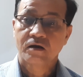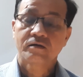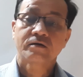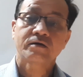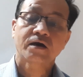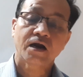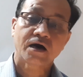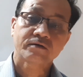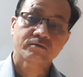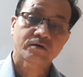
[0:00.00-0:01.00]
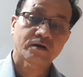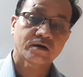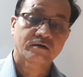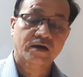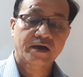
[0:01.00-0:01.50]
जैसे क्लास
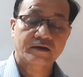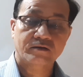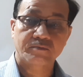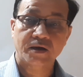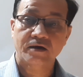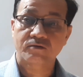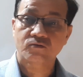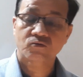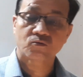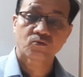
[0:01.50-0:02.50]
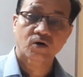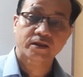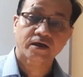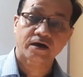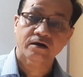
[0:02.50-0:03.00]
एट्थ में शुरू हुआ
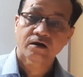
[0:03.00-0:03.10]
था